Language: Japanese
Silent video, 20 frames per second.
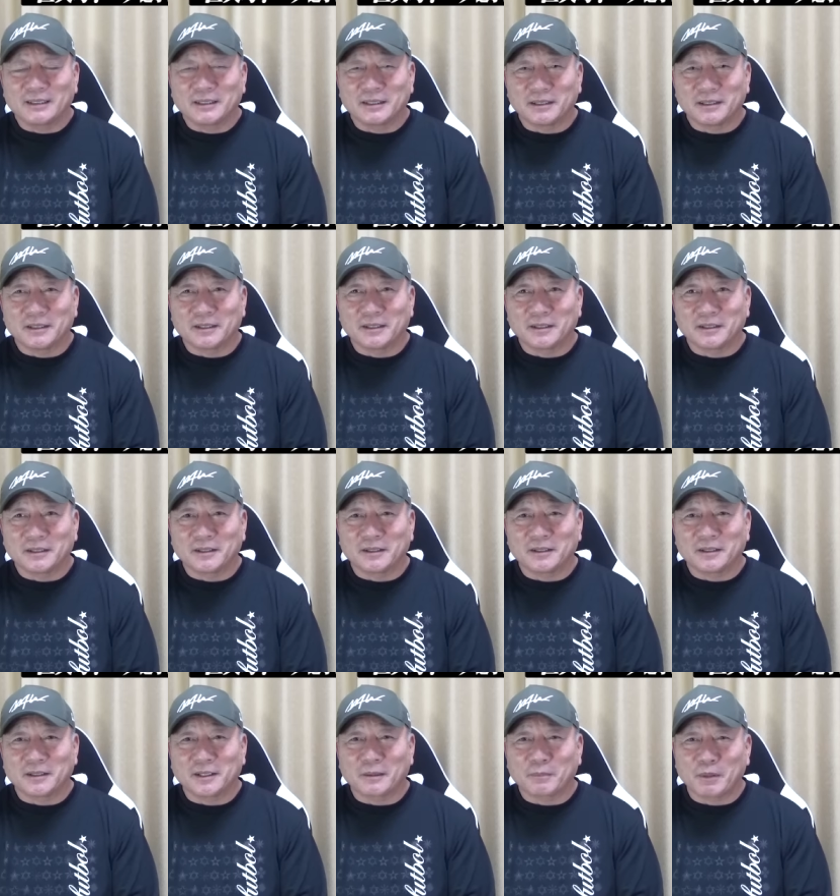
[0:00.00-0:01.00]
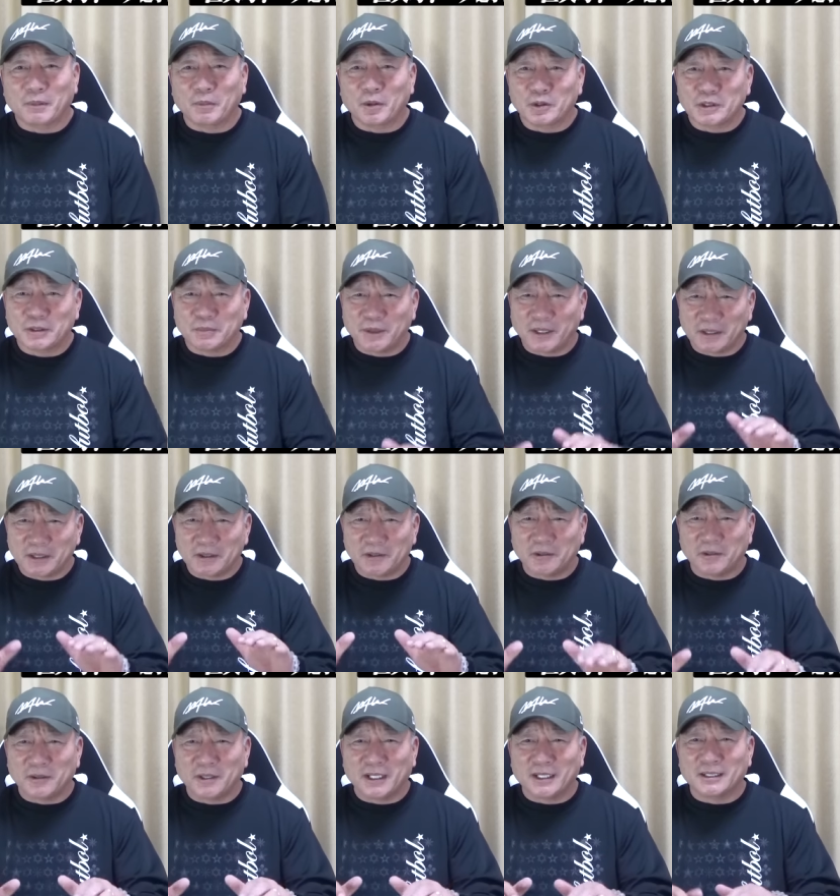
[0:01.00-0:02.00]
あやっぱ
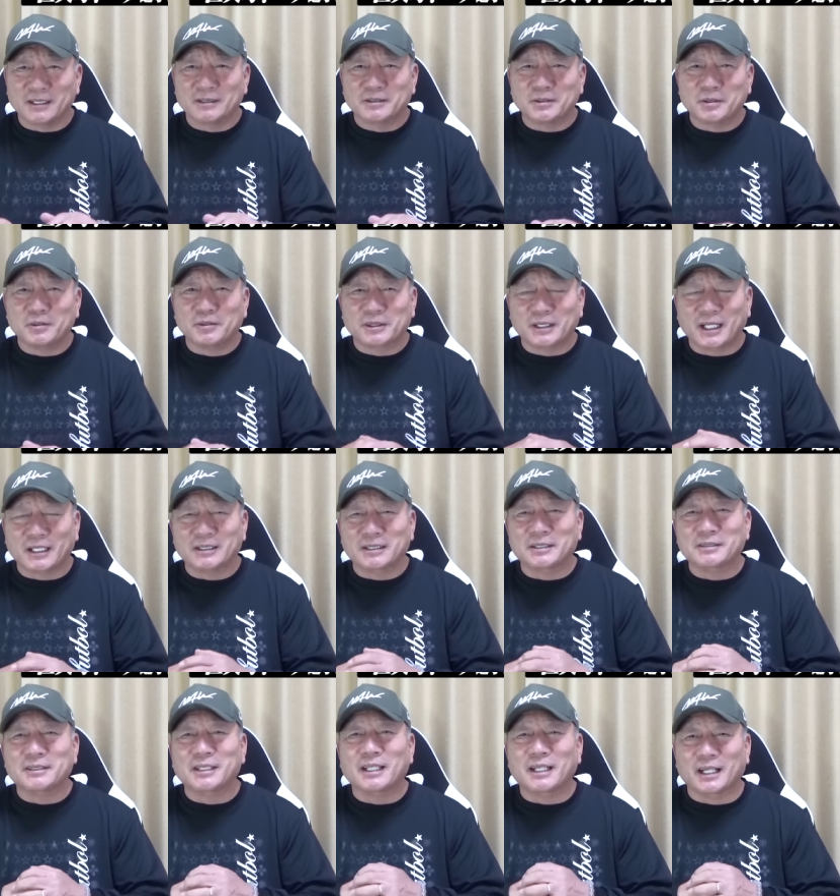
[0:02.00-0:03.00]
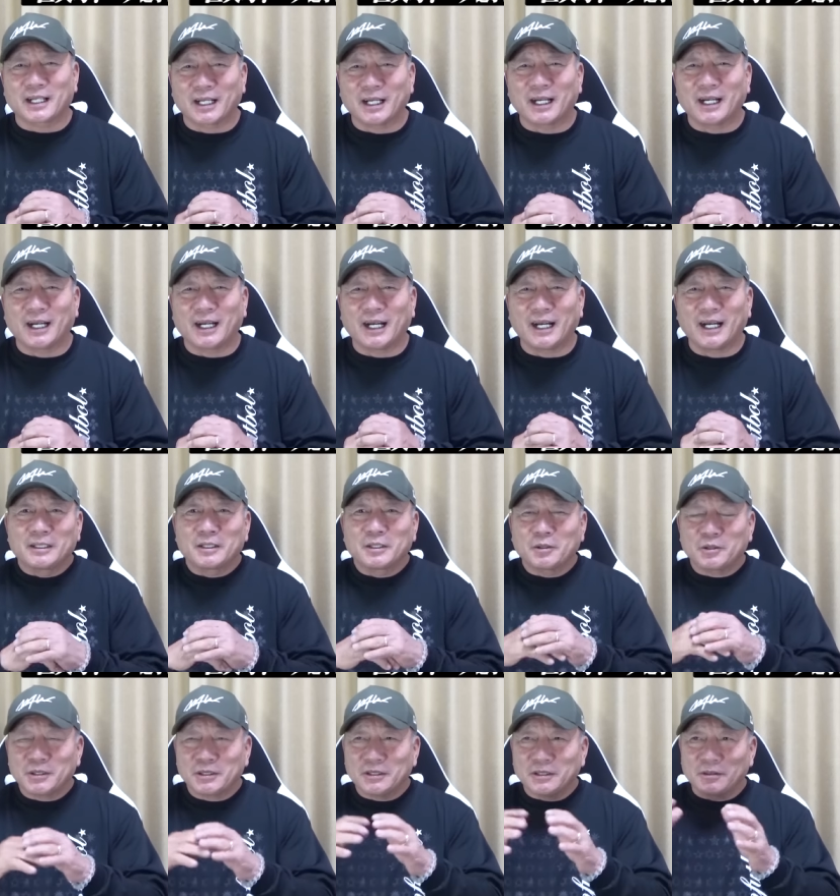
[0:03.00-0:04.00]
モチベーションがすごく大切だから
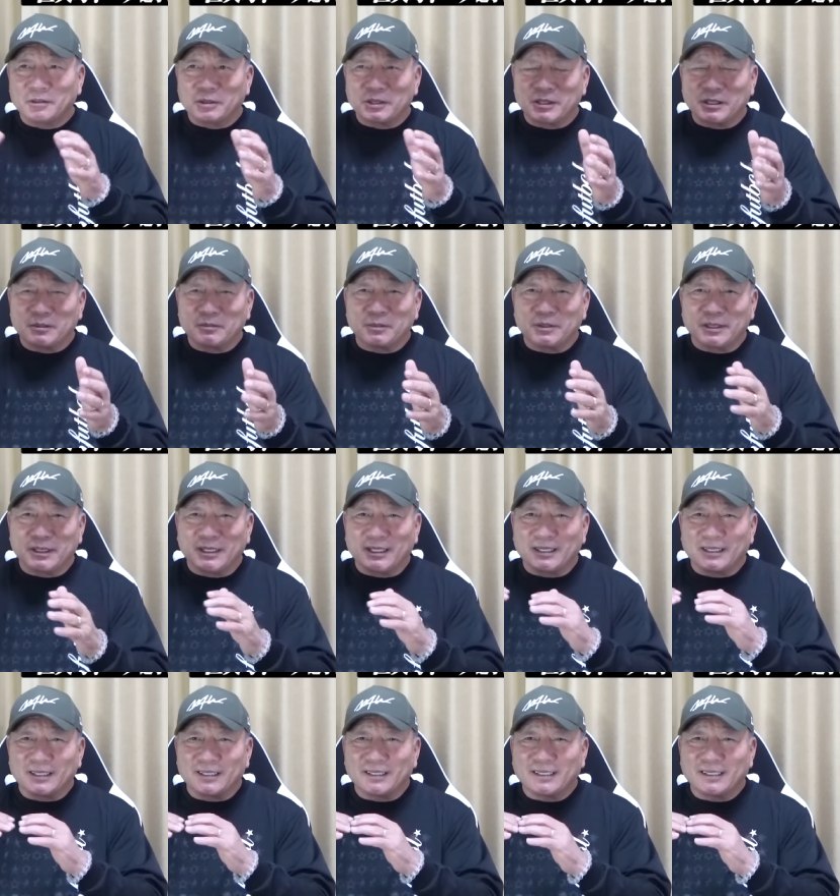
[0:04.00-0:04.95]
巨人のチームに